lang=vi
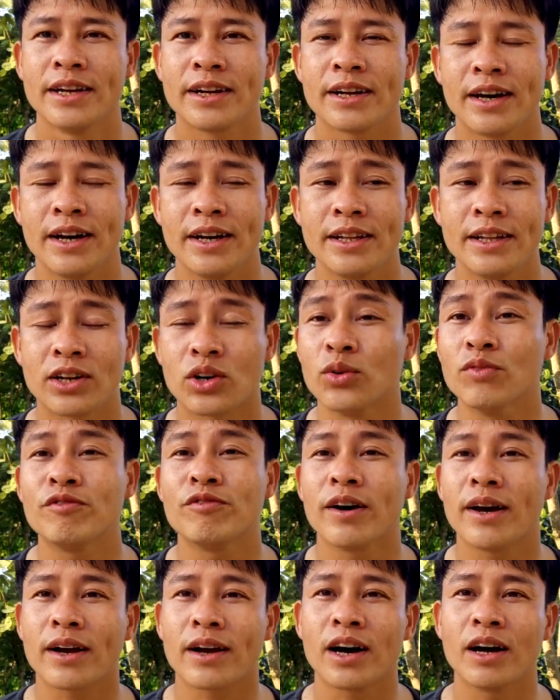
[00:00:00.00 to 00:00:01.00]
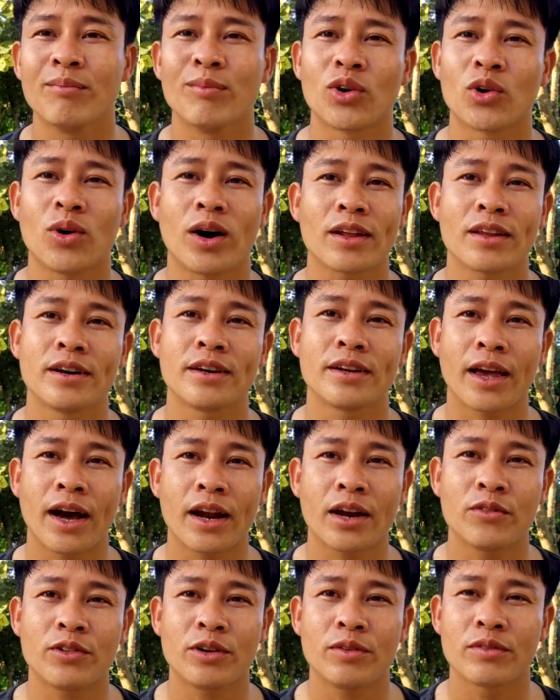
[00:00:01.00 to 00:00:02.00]
Đấy, thì cũng phải cần một khoảng thời
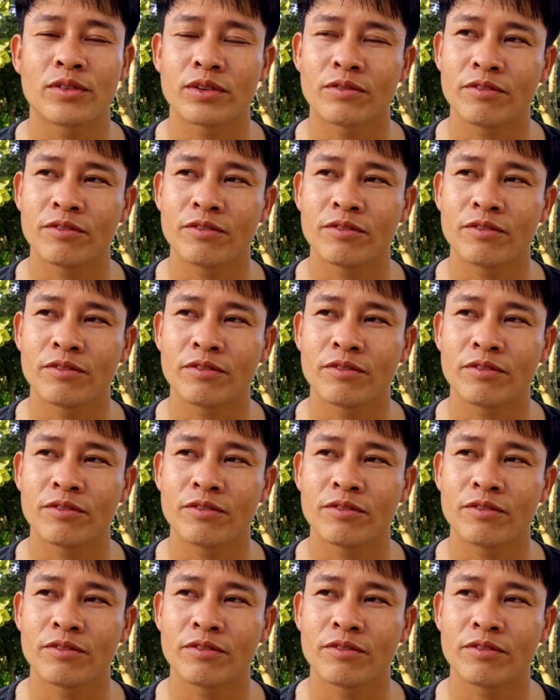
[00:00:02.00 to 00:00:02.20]
gian, đúng không?